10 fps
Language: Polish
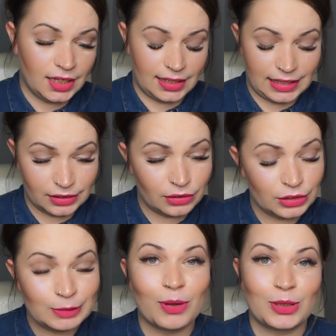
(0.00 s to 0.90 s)
e,
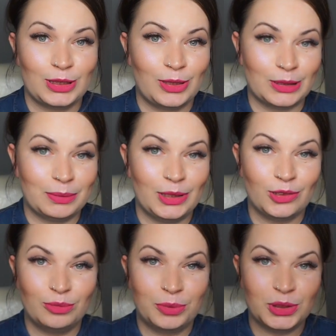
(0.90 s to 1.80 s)
no, sporo z tych
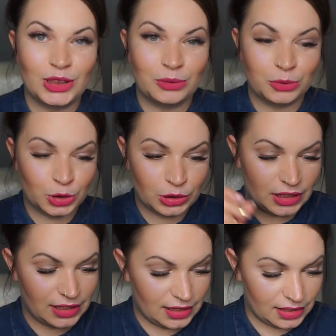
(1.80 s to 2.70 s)
kosmetyków pójdzie już
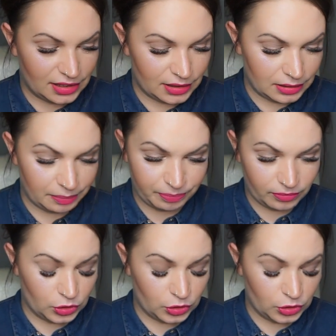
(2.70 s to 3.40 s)
e,